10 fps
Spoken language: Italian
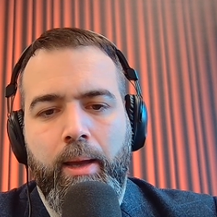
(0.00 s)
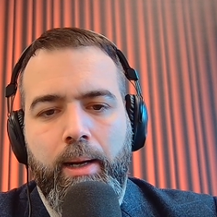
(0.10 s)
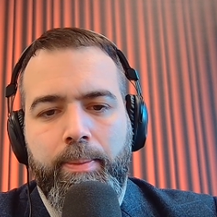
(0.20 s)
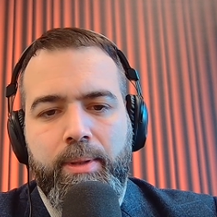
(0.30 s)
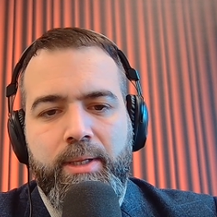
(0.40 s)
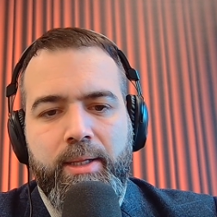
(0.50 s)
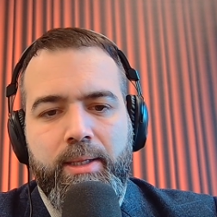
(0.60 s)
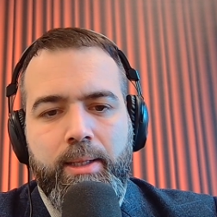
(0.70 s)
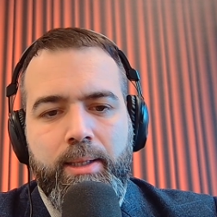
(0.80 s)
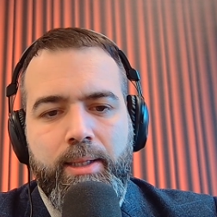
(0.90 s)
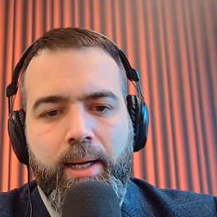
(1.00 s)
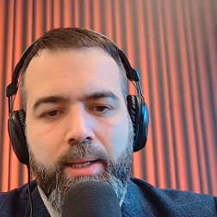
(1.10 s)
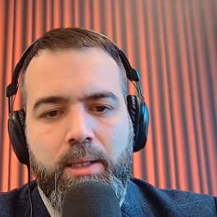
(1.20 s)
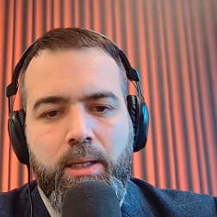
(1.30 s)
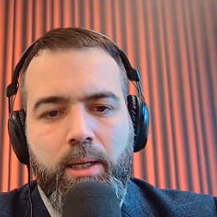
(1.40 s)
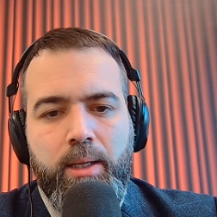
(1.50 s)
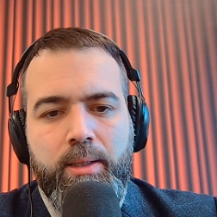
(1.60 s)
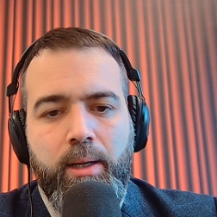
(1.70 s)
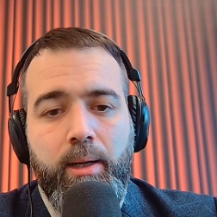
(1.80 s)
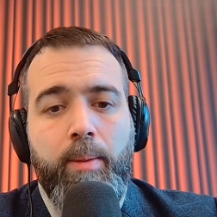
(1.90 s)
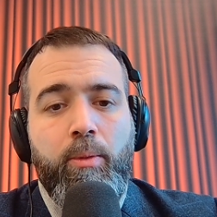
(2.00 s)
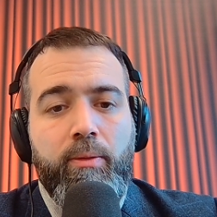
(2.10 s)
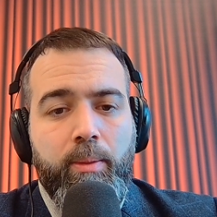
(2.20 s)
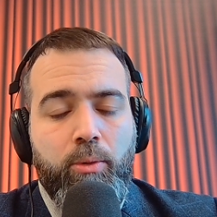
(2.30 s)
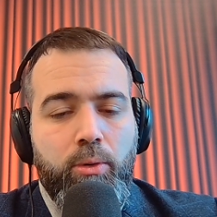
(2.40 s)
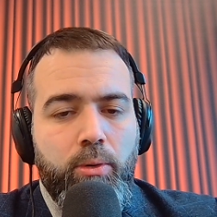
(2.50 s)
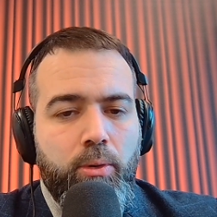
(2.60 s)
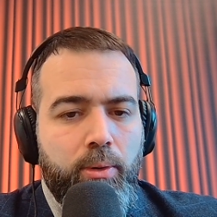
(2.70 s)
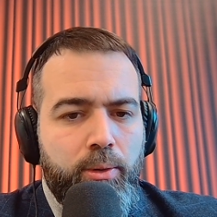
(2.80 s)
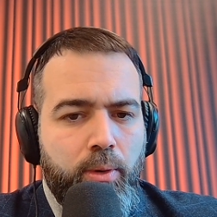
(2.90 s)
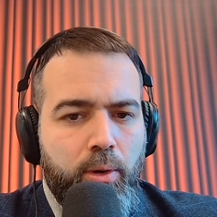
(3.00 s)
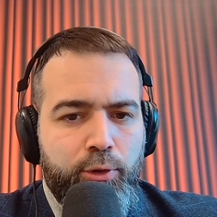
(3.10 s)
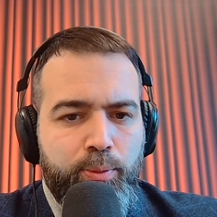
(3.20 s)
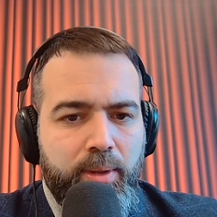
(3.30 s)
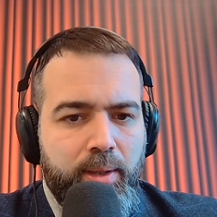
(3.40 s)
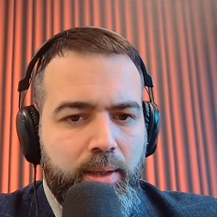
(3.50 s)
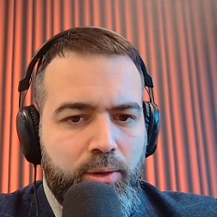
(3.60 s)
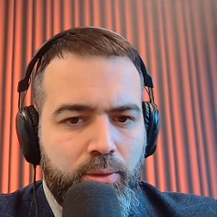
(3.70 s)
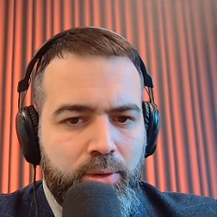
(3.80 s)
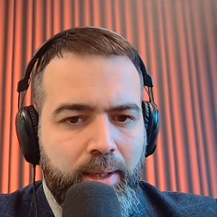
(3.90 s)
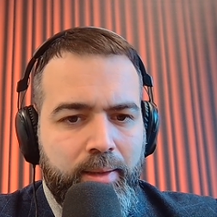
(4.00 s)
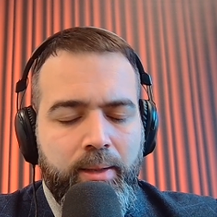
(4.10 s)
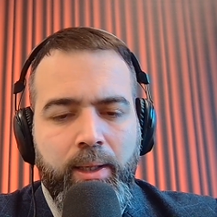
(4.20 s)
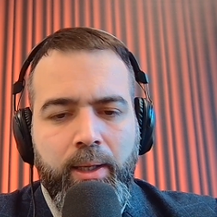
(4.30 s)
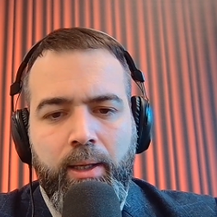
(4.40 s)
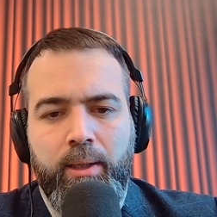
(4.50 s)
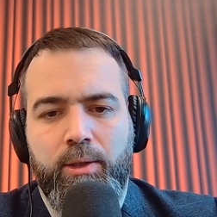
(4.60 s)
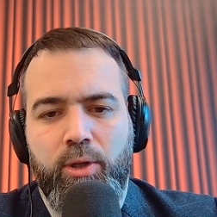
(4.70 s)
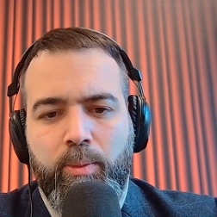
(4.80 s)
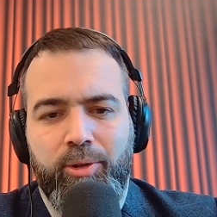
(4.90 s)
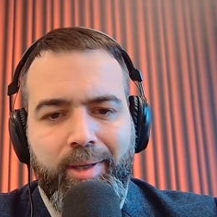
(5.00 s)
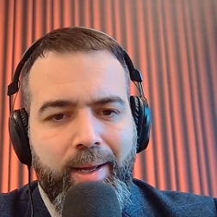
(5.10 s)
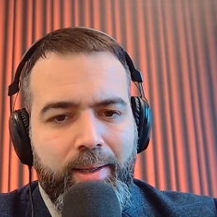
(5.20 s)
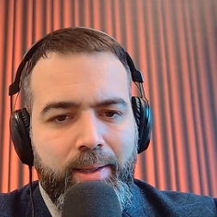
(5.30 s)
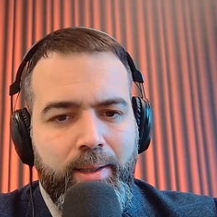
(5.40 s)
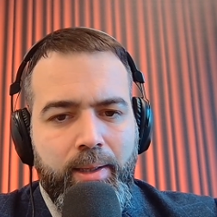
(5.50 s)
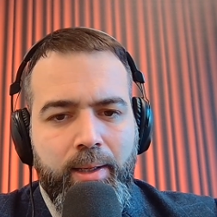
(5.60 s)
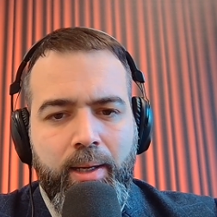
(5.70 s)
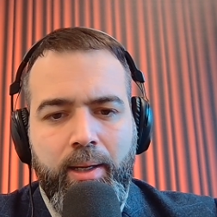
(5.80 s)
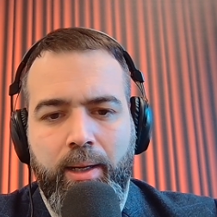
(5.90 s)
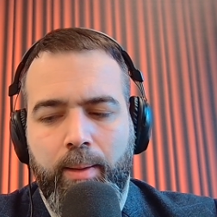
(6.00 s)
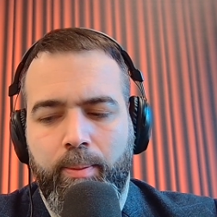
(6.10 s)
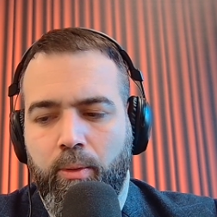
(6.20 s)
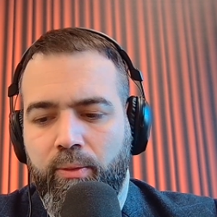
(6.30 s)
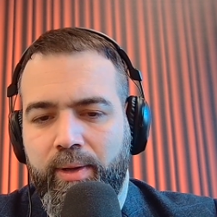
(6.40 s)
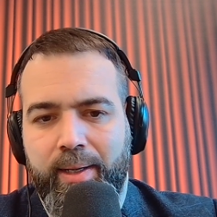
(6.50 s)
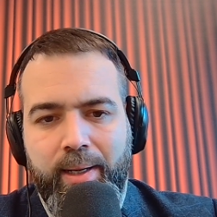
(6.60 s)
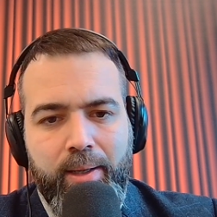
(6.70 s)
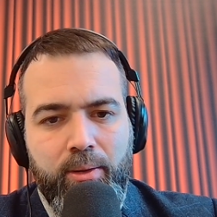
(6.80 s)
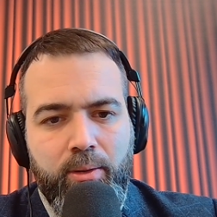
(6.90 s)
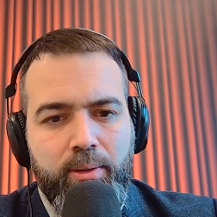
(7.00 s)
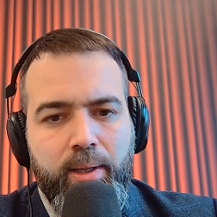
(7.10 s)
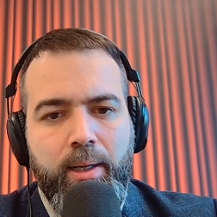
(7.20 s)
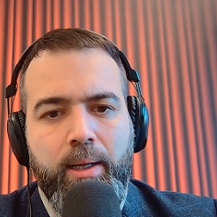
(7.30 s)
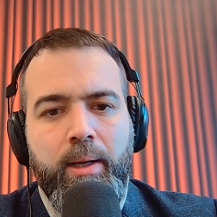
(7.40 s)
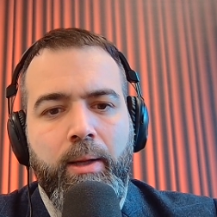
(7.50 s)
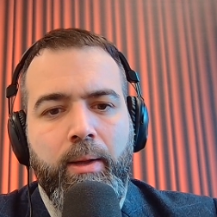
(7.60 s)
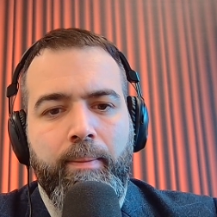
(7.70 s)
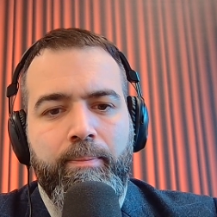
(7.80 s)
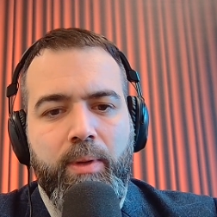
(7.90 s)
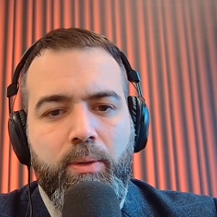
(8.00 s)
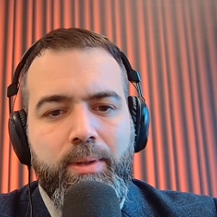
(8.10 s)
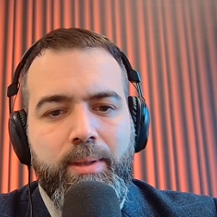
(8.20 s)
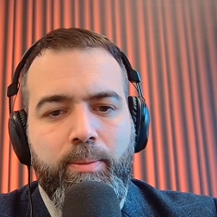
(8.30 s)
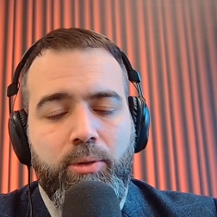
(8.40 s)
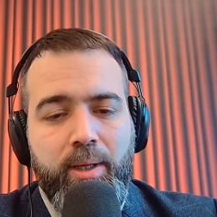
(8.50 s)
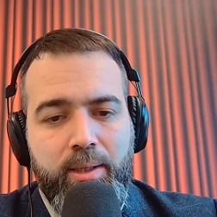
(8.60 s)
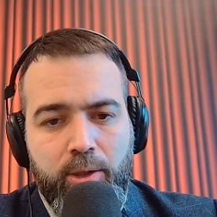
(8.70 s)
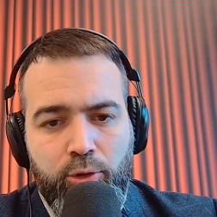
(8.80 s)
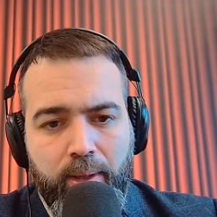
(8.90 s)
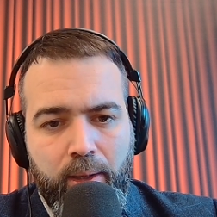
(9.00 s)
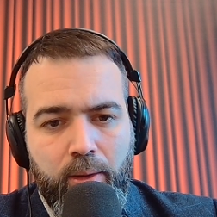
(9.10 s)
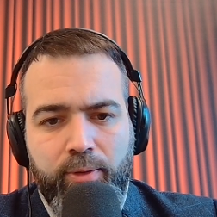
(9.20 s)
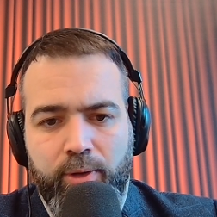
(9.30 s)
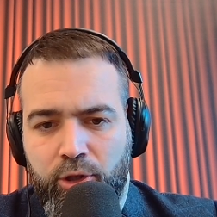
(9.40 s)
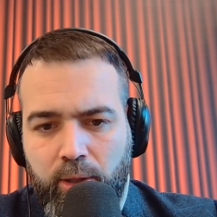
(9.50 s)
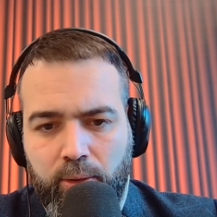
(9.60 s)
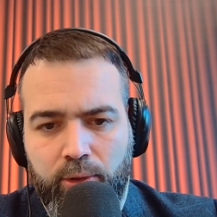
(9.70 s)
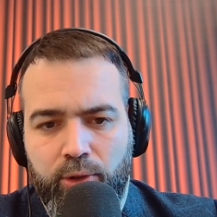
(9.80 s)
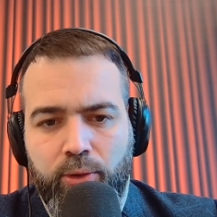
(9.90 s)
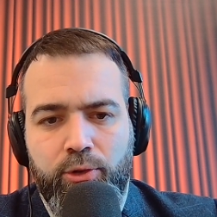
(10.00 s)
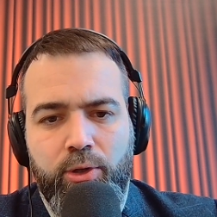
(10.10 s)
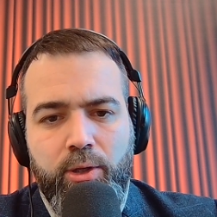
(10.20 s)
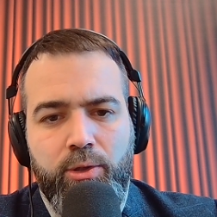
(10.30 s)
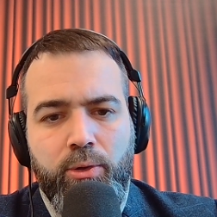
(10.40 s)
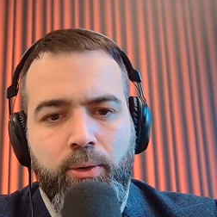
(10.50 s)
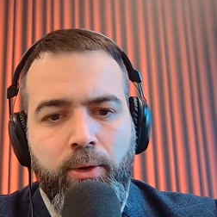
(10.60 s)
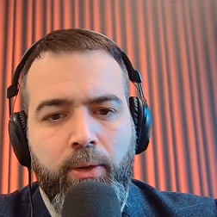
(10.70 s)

alla, presenza di Zelensky a Sanremo, avremo con noi due ospiti che sono stati diciamo tra i capofila no, della, di questa protesta, cioè Carlo Freccero che ci ha concesso...